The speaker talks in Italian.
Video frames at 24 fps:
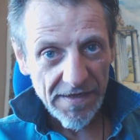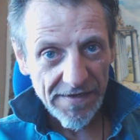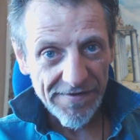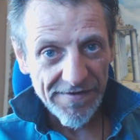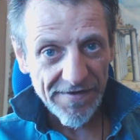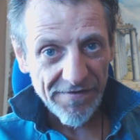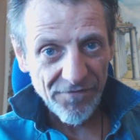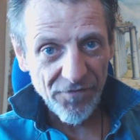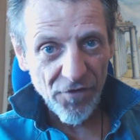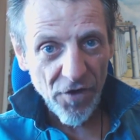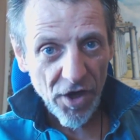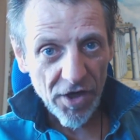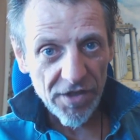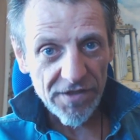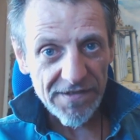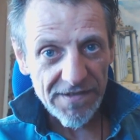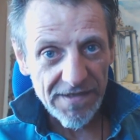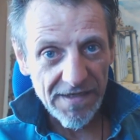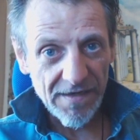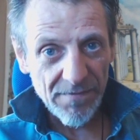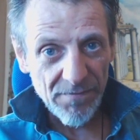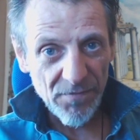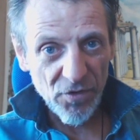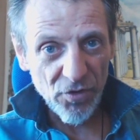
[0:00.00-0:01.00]
è una
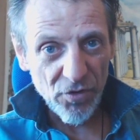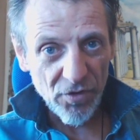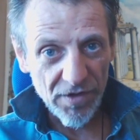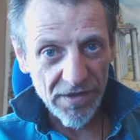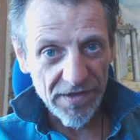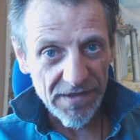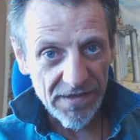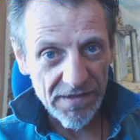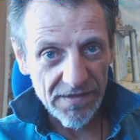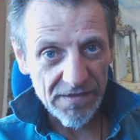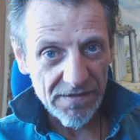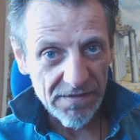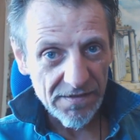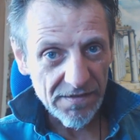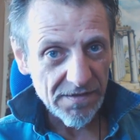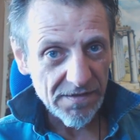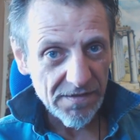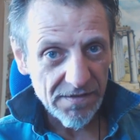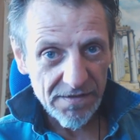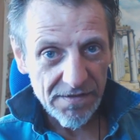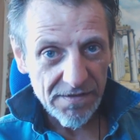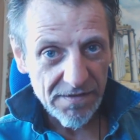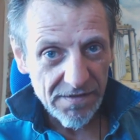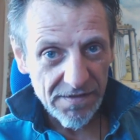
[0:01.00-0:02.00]
forza l'amore
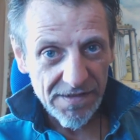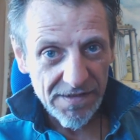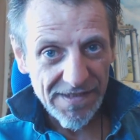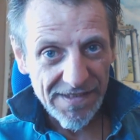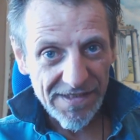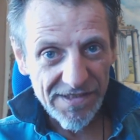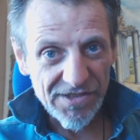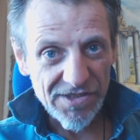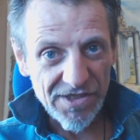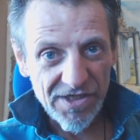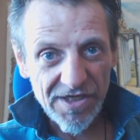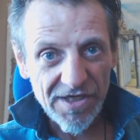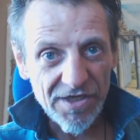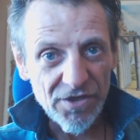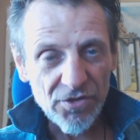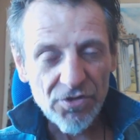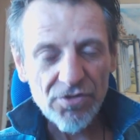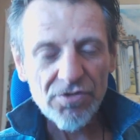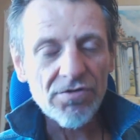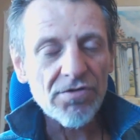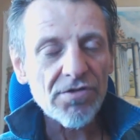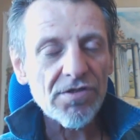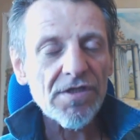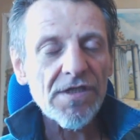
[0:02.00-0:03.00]
che
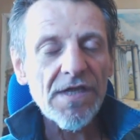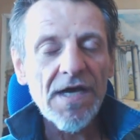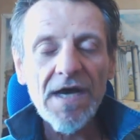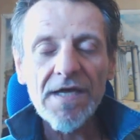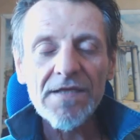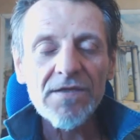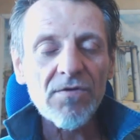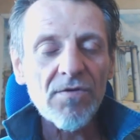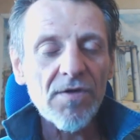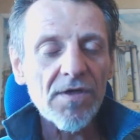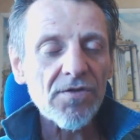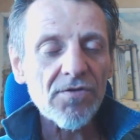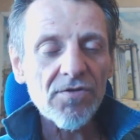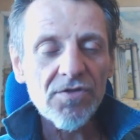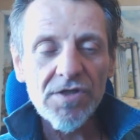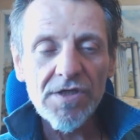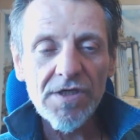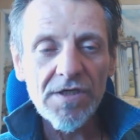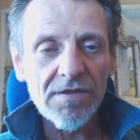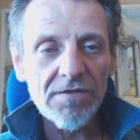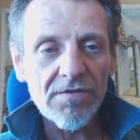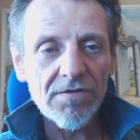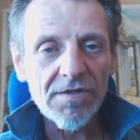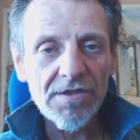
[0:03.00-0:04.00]
genio sono stato quando ho
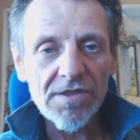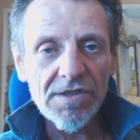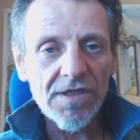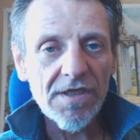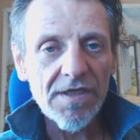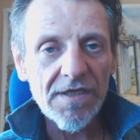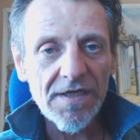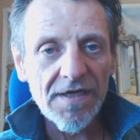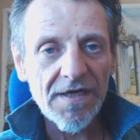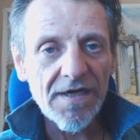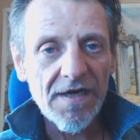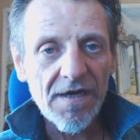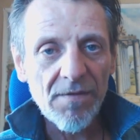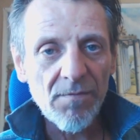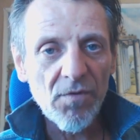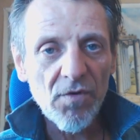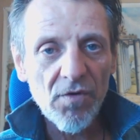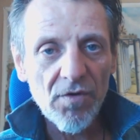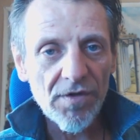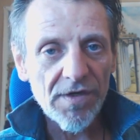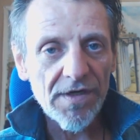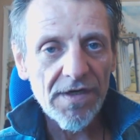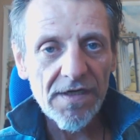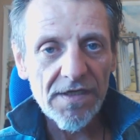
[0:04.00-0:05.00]
scelto di scegliere
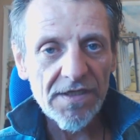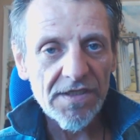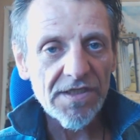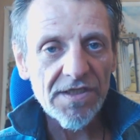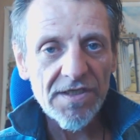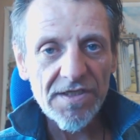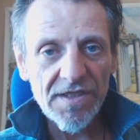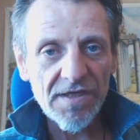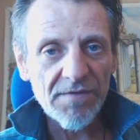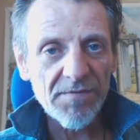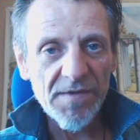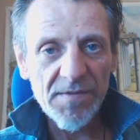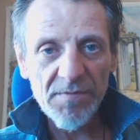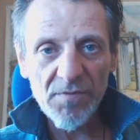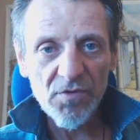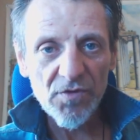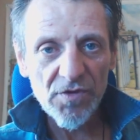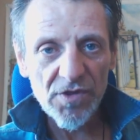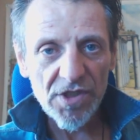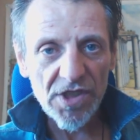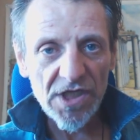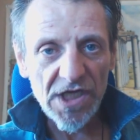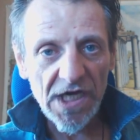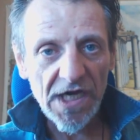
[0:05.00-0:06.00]
l'amore e il sistema
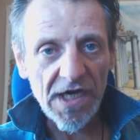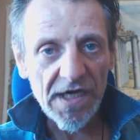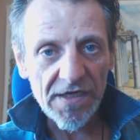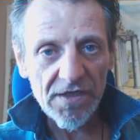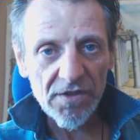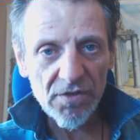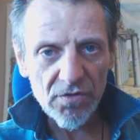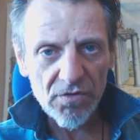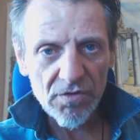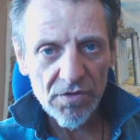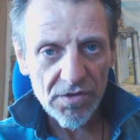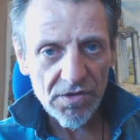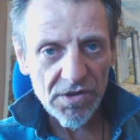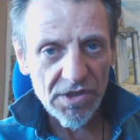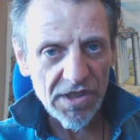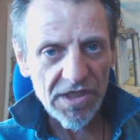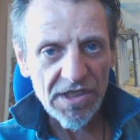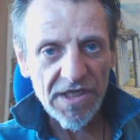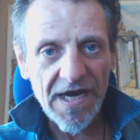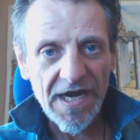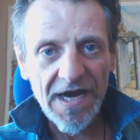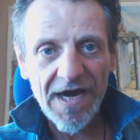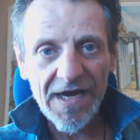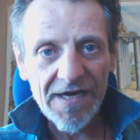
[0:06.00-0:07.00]
immunitario.
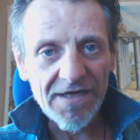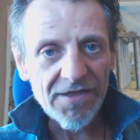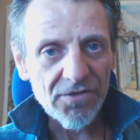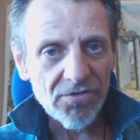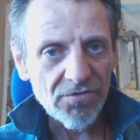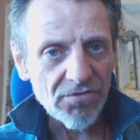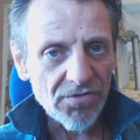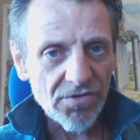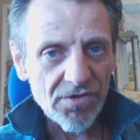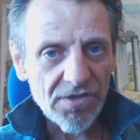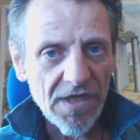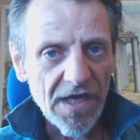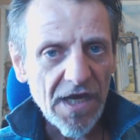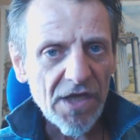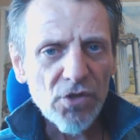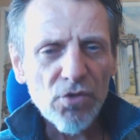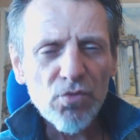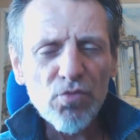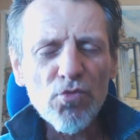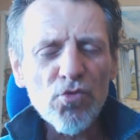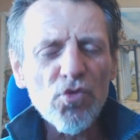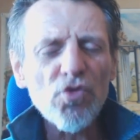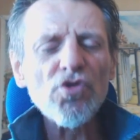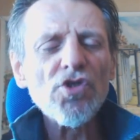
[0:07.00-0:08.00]
Geniale sono
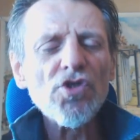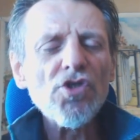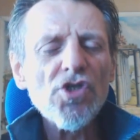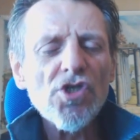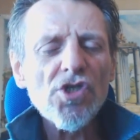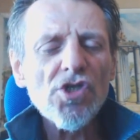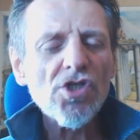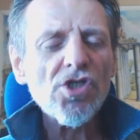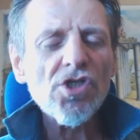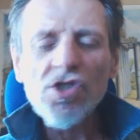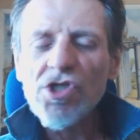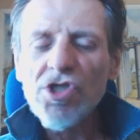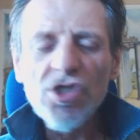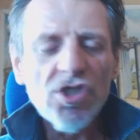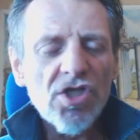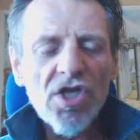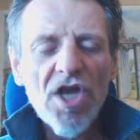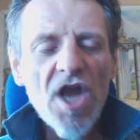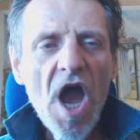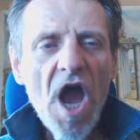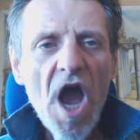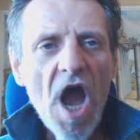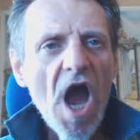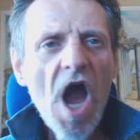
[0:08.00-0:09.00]
stato.
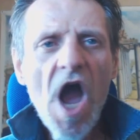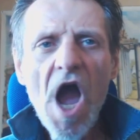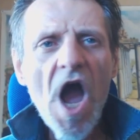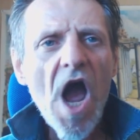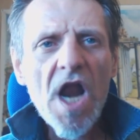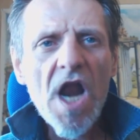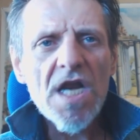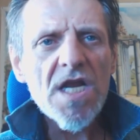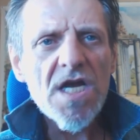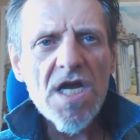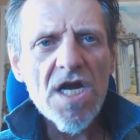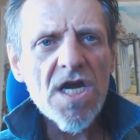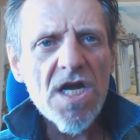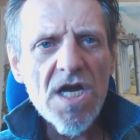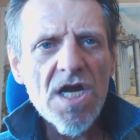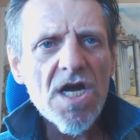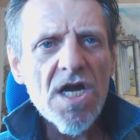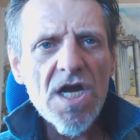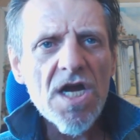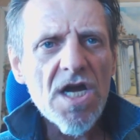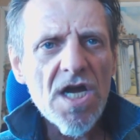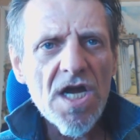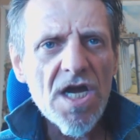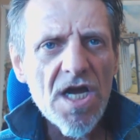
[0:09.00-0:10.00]

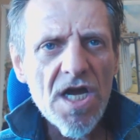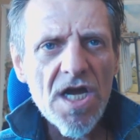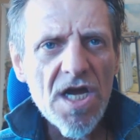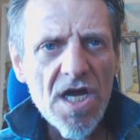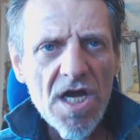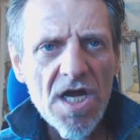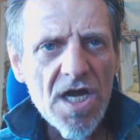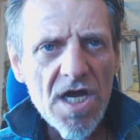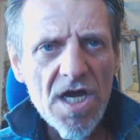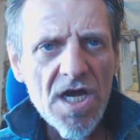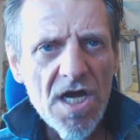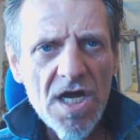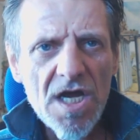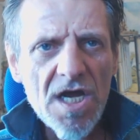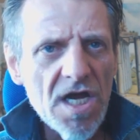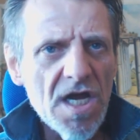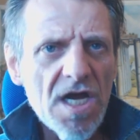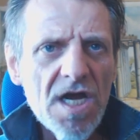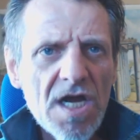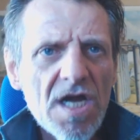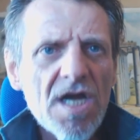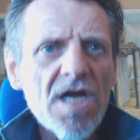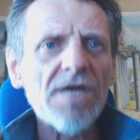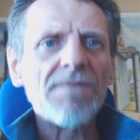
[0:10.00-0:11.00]

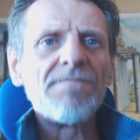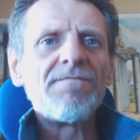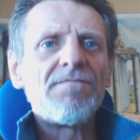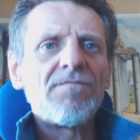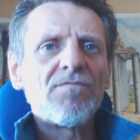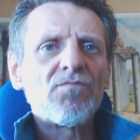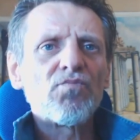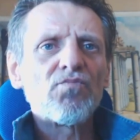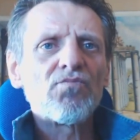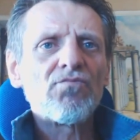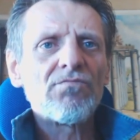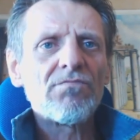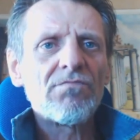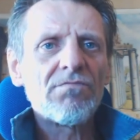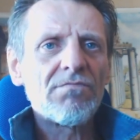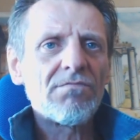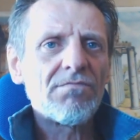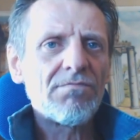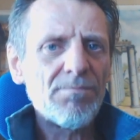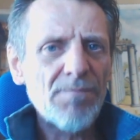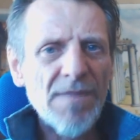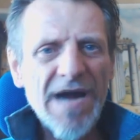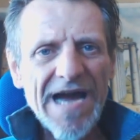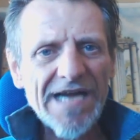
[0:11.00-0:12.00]
Geniale!
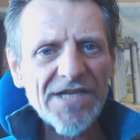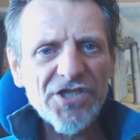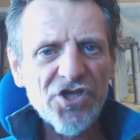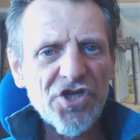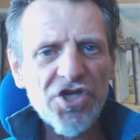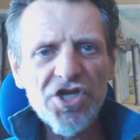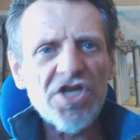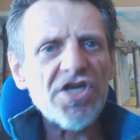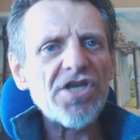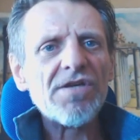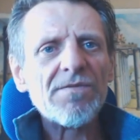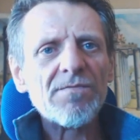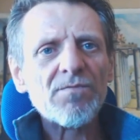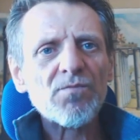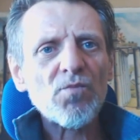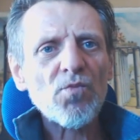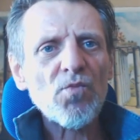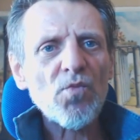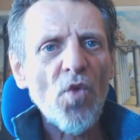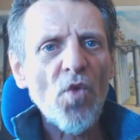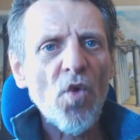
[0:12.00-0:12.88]
Baci!